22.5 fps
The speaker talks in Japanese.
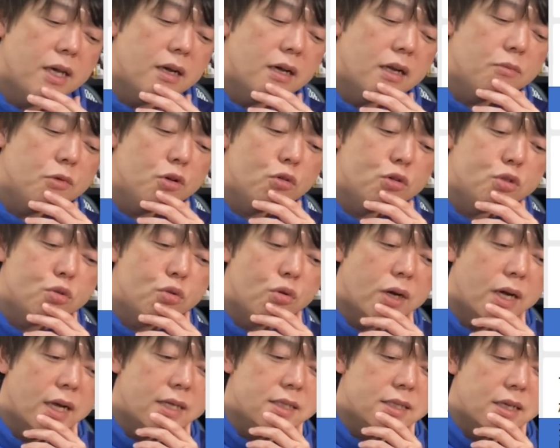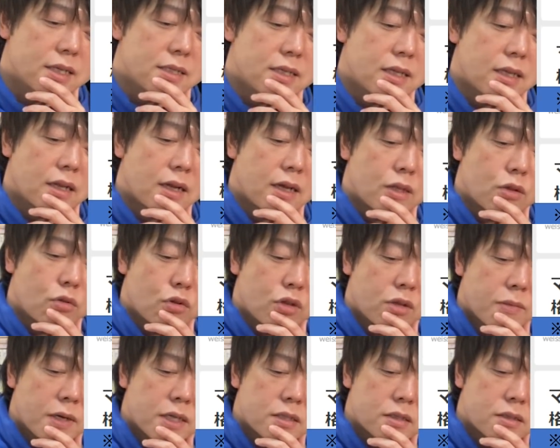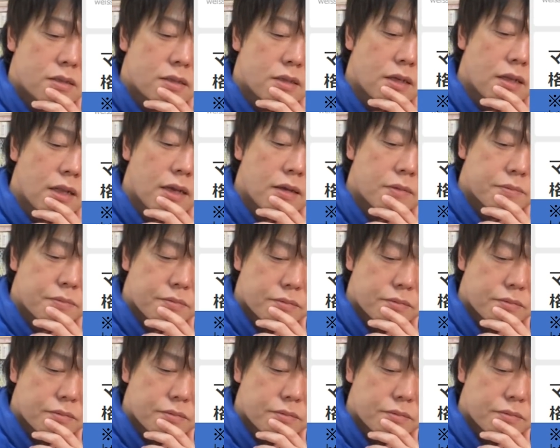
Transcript: 柄もご紹介させていただいております。でね、